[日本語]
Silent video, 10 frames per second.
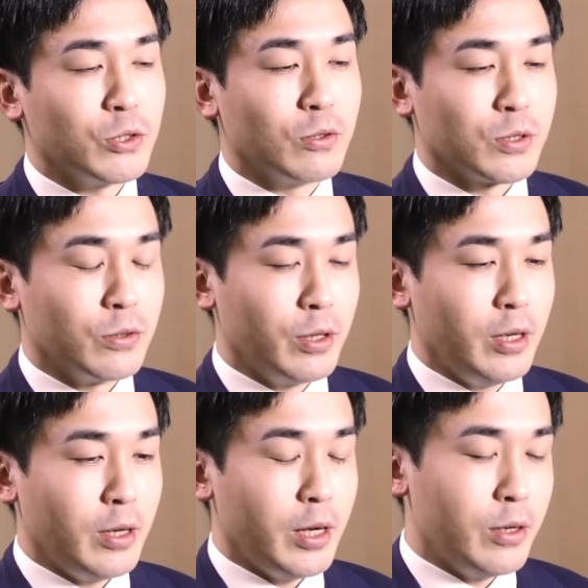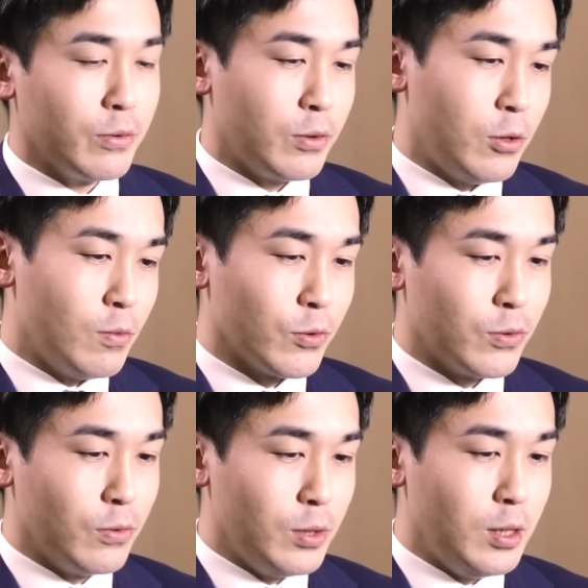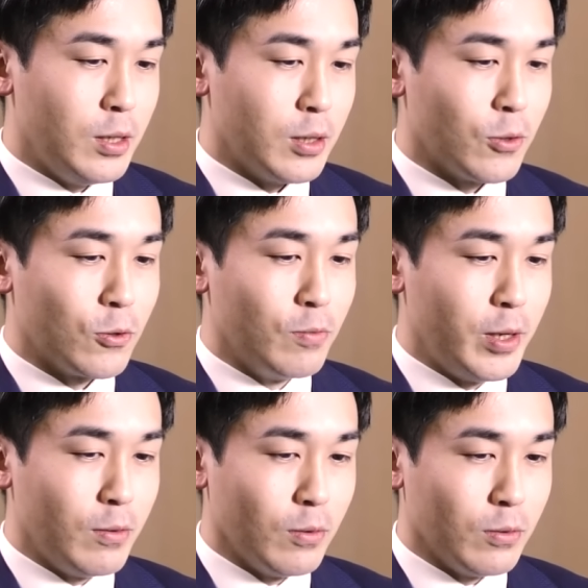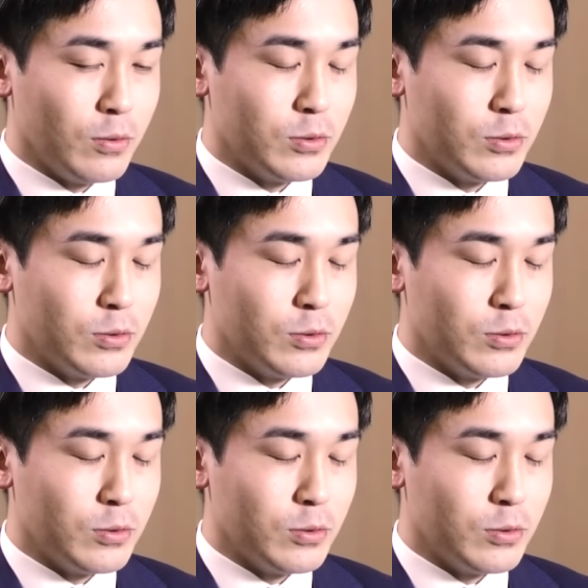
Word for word: ちろんその AI の手をもとに局面を